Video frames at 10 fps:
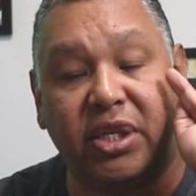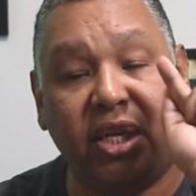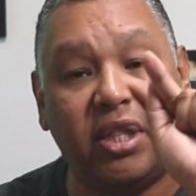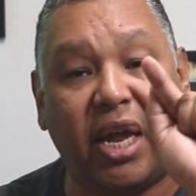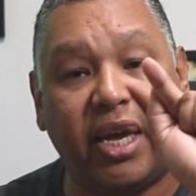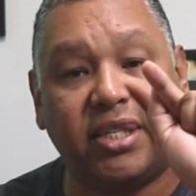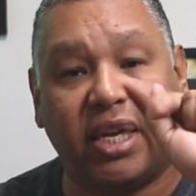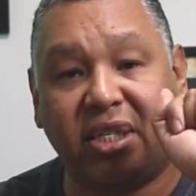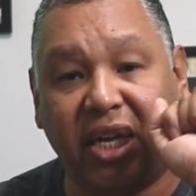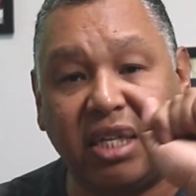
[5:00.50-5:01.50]
de
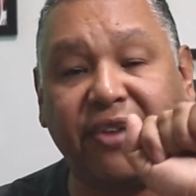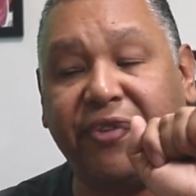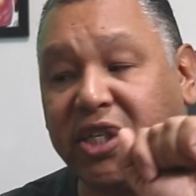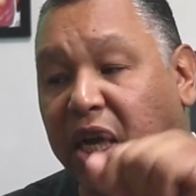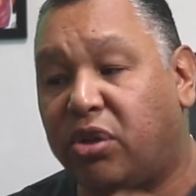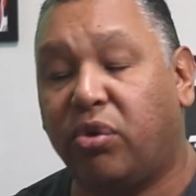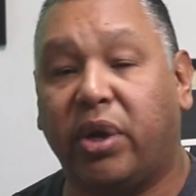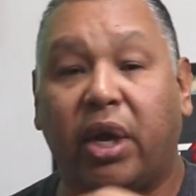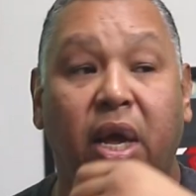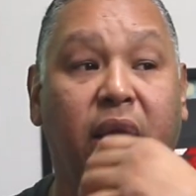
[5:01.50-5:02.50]
interessante nessa
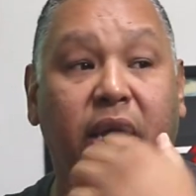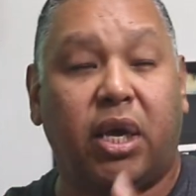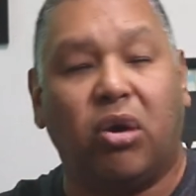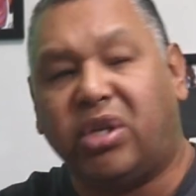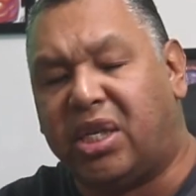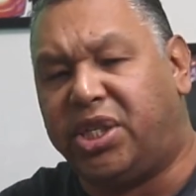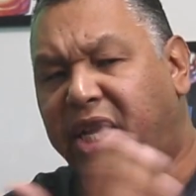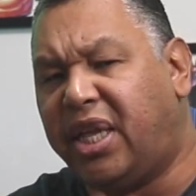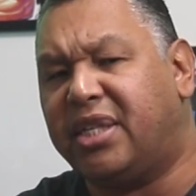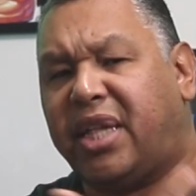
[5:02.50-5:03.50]
fechadura e que eu já
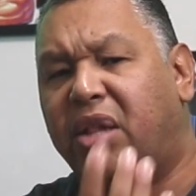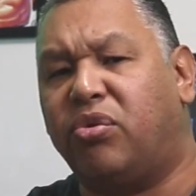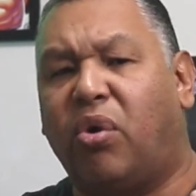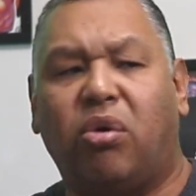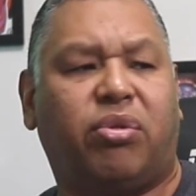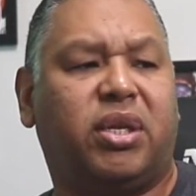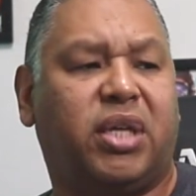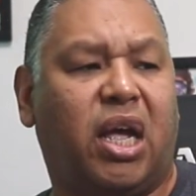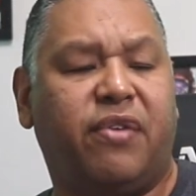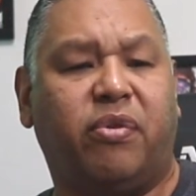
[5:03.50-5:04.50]
tinha testado
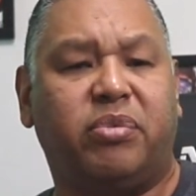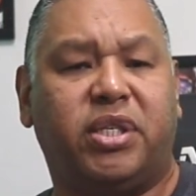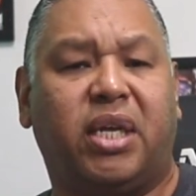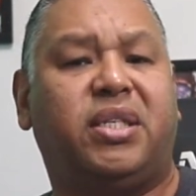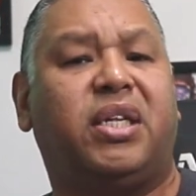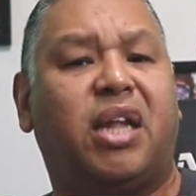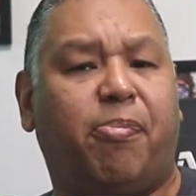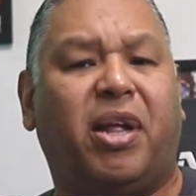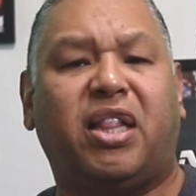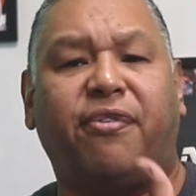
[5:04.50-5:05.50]
outras aí, vamos dizer assim, da
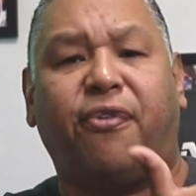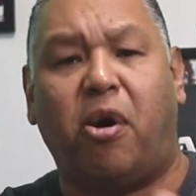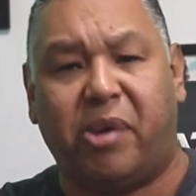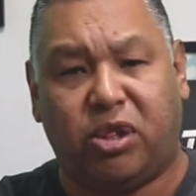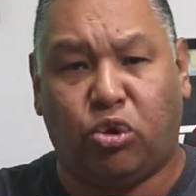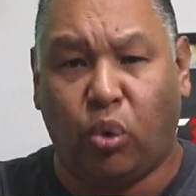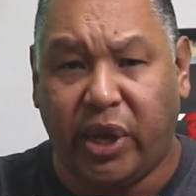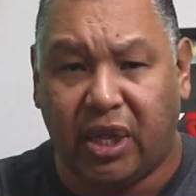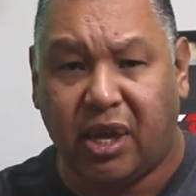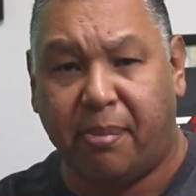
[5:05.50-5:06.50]
plataforma
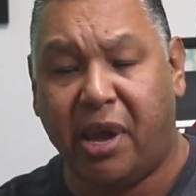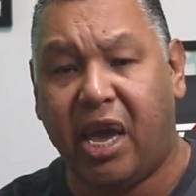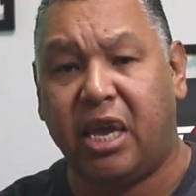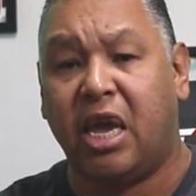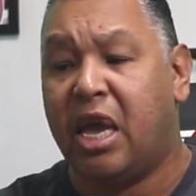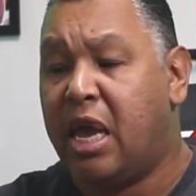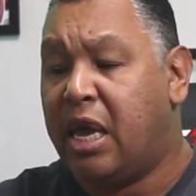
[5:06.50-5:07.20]
Tuya também,